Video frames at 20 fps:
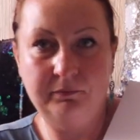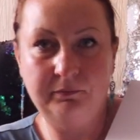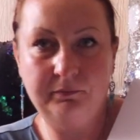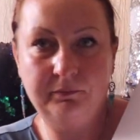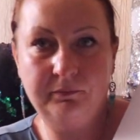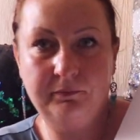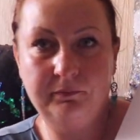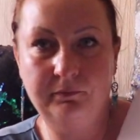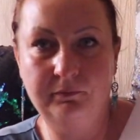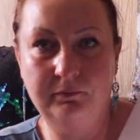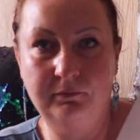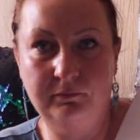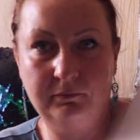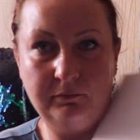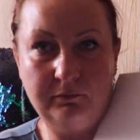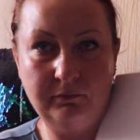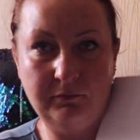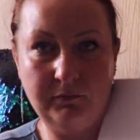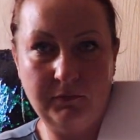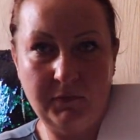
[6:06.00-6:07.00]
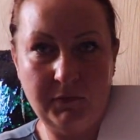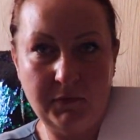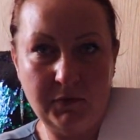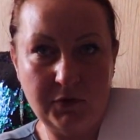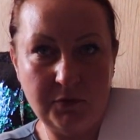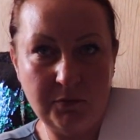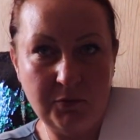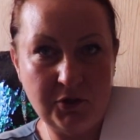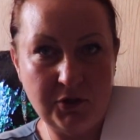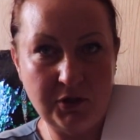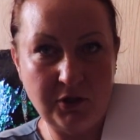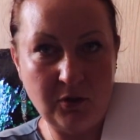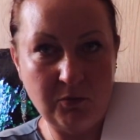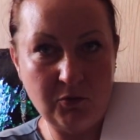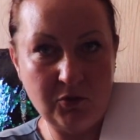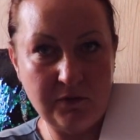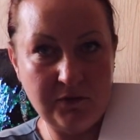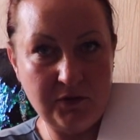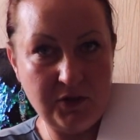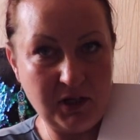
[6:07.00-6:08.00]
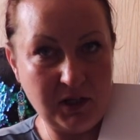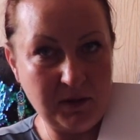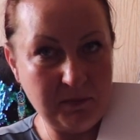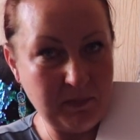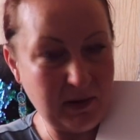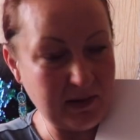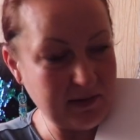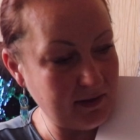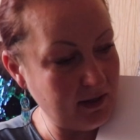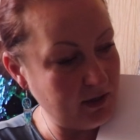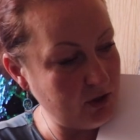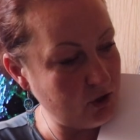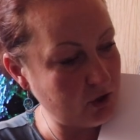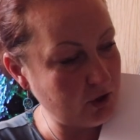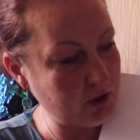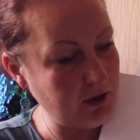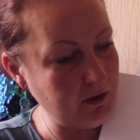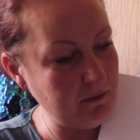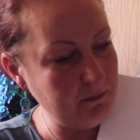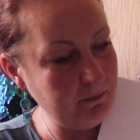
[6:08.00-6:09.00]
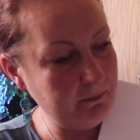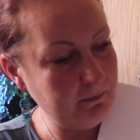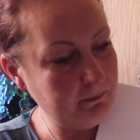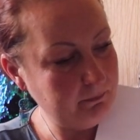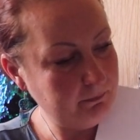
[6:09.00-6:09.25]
Hmm, hmm, hmm. Żebyście dobrze widzieli. Paseczki,